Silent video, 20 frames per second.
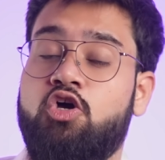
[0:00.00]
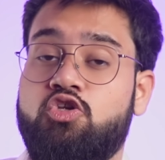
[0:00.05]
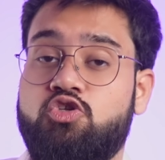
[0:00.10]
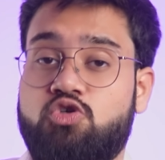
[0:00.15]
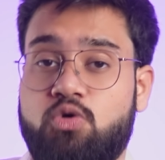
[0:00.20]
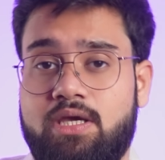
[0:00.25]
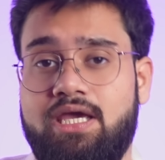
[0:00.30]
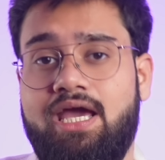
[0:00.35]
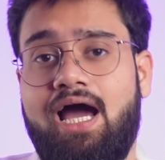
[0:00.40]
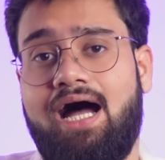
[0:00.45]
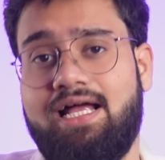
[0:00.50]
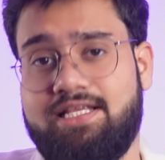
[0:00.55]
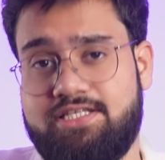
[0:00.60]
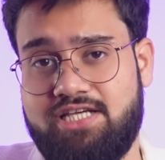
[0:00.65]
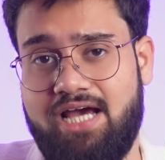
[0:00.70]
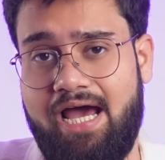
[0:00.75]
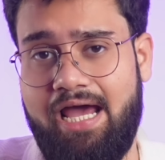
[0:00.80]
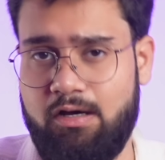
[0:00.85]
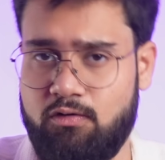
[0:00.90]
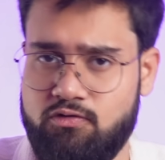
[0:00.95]
जो कि
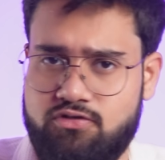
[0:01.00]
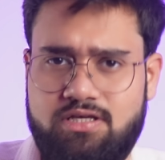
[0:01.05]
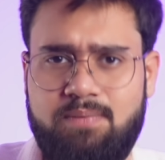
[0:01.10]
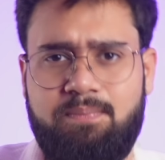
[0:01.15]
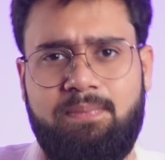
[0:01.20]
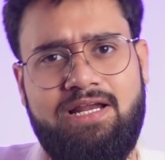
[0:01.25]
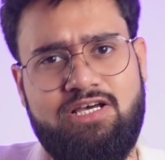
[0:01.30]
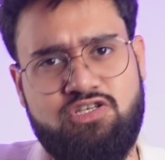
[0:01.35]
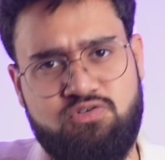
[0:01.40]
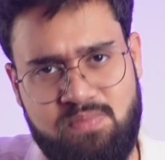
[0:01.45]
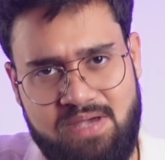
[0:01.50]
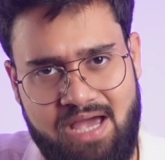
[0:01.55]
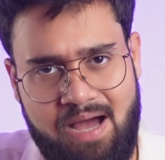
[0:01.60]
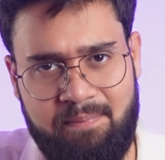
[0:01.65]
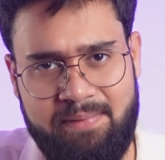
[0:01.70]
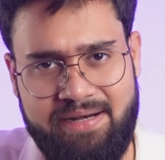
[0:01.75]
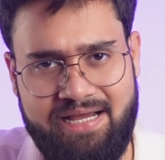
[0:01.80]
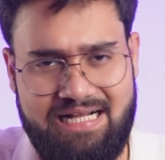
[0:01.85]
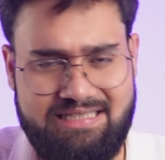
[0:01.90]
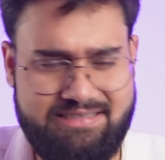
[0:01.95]
अच्छा है उससे प्लस भी
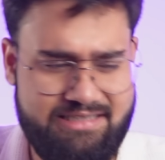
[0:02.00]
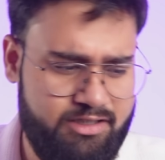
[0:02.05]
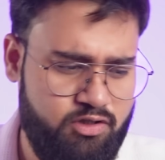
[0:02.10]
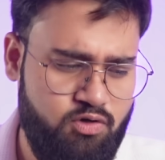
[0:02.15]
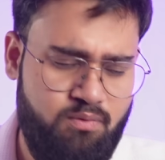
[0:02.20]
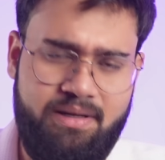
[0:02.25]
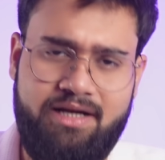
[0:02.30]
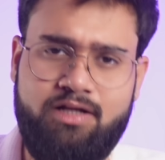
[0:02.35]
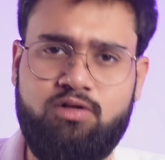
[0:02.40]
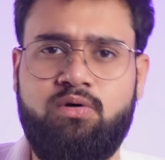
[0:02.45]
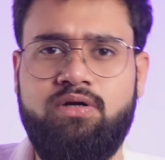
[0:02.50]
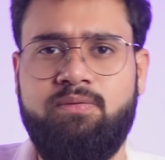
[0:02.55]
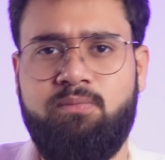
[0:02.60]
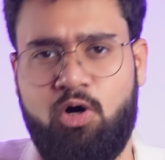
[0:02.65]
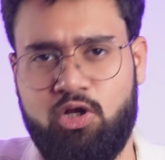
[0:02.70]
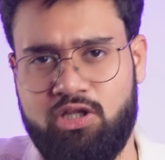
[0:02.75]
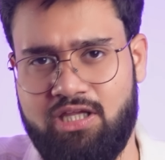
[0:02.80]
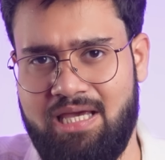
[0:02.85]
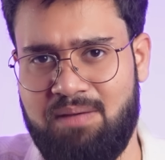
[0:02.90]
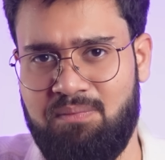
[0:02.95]
आप निकाल सकते हो मैंने थोड़ी
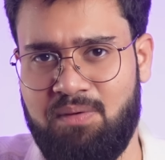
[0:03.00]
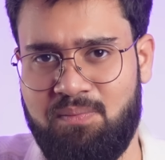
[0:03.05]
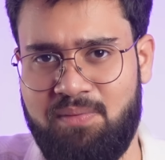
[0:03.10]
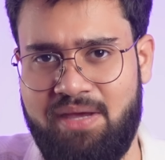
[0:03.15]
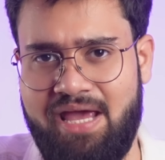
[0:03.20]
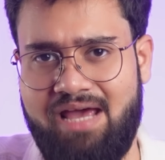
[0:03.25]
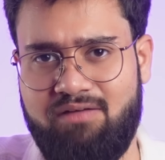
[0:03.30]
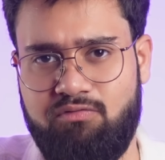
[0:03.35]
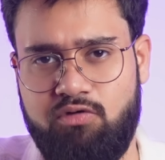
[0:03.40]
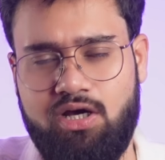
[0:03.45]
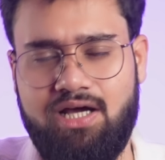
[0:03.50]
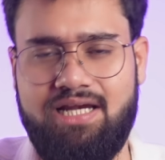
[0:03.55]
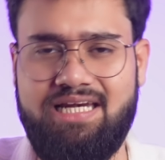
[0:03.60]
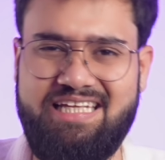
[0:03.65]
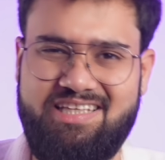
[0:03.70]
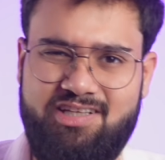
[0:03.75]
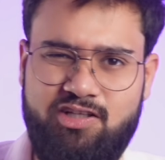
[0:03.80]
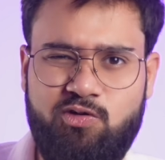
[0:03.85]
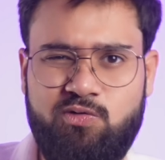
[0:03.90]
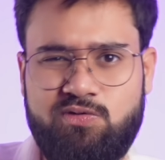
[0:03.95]
बहुत गेमिंग भी हैवी कर ली थी